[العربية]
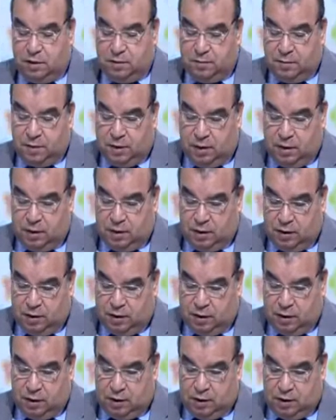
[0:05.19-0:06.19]

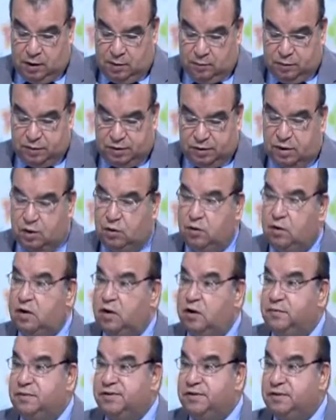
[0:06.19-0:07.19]
جمعها على مستوى
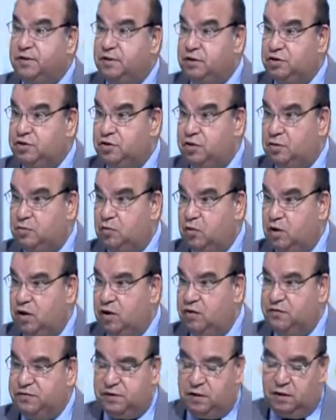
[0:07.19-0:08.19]
15
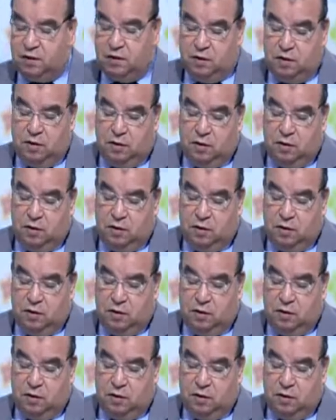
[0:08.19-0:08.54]
محافظة